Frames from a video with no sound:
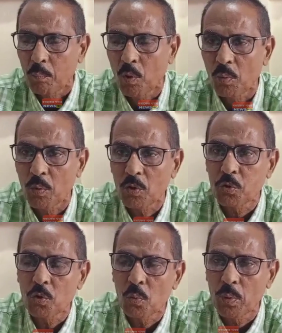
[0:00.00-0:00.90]
পরিমল
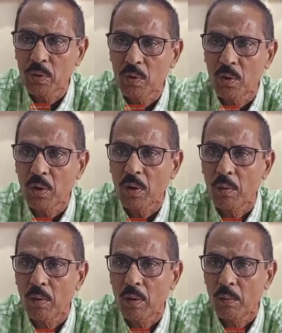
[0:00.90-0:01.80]
শুক্লবৈদ্য
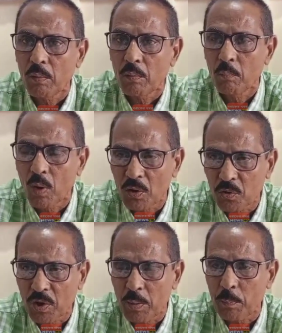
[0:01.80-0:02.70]

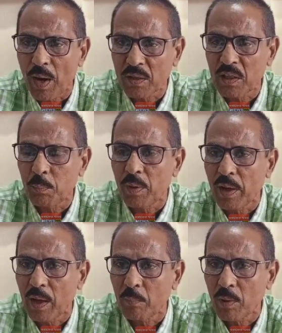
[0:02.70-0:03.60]
মহাশয়কে প্রার্থী
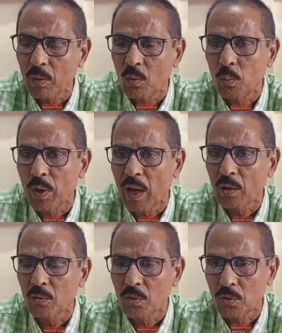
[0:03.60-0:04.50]
পেয়ে আমরা খুবই
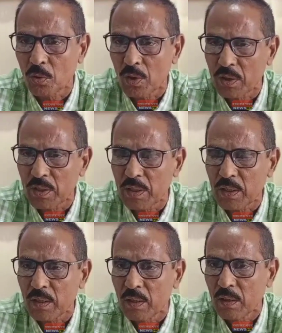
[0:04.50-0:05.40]
আনন্দিত হয়েছি
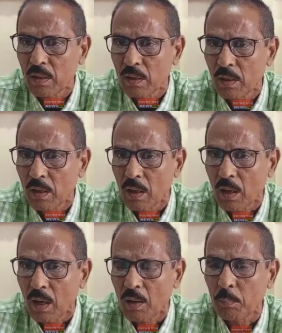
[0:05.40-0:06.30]

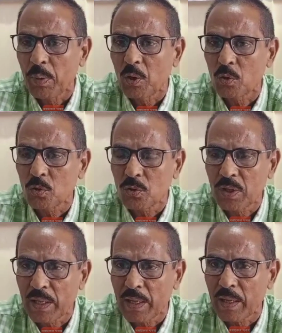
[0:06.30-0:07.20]
আর বিগত
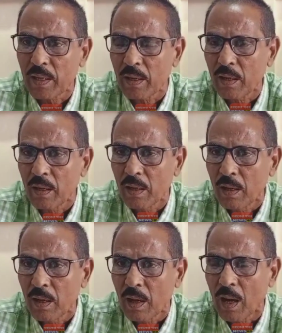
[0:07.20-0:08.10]
দিনে
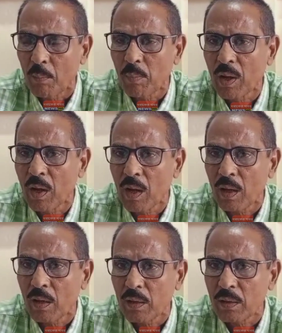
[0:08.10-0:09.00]
আমরা
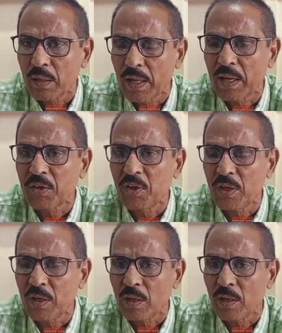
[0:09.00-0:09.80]
দেখেছি